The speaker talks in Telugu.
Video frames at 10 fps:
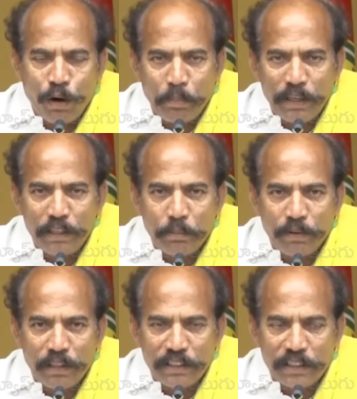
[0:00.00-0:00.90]
గొప్పలు
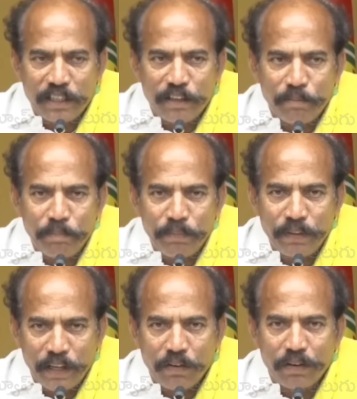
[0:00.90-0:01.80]
చెప్పుకునే జగన్
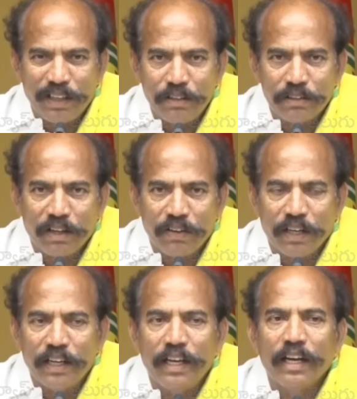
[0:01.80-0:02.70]
నేను ఒకటే అడుగుతా
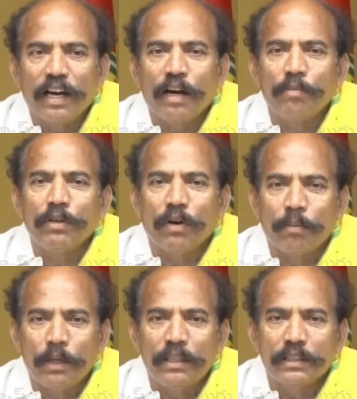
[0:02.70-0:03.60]
ఉన్నా ఏ హామీ నువ్వు
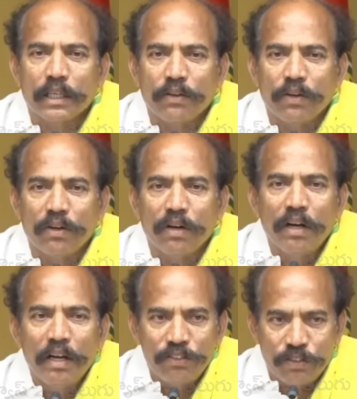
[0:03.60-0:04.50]
అమలు చేసావో
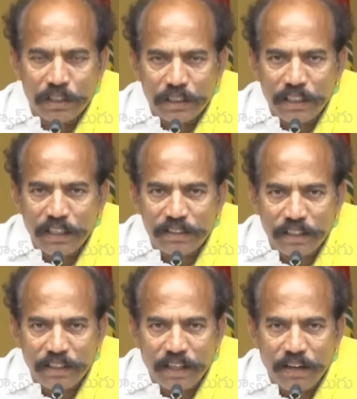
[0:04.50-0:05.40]
చర్చకు నేను
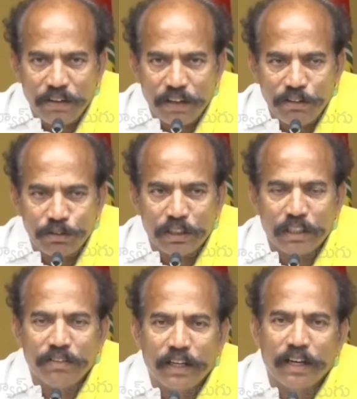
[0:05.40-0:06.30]
సిద్ధంగా ఉన్నావు నువ్వు
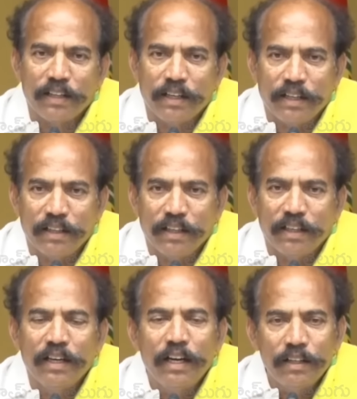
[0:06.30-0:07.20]
సిద్ధమా కాదనేది
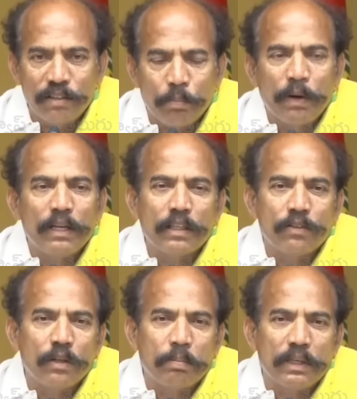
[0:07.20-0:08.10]

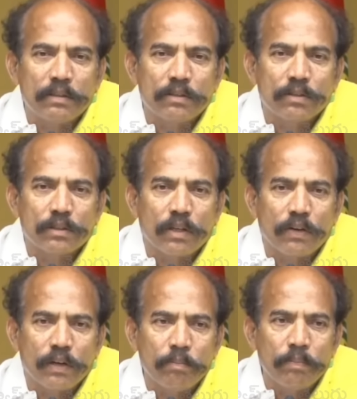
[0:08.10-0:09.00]
చెప్పాల్సినటువంటి పరిస్థితి చూస్తూ
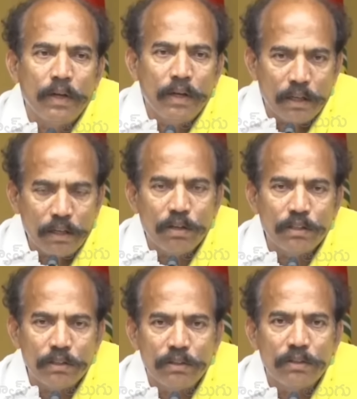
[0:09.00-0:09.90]
ఉన్నాం
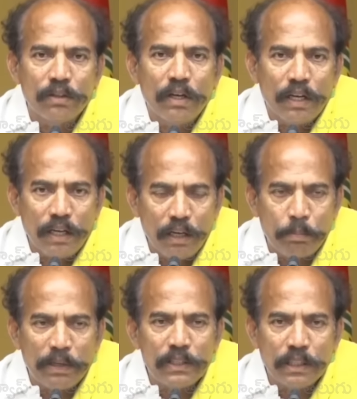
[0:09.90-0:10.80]
ఈరోజు ఈ
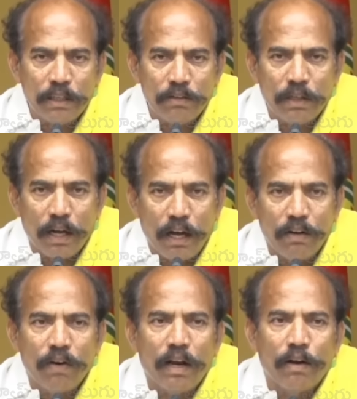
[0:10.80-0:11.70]
పెంచినటువంటి
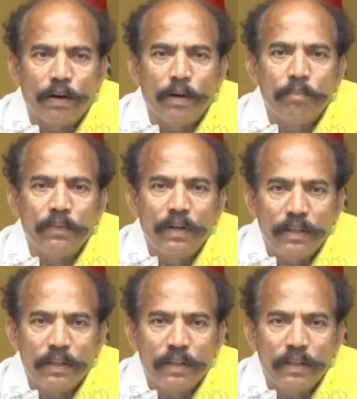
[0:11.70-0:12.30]
నాలుగు వేలలోనే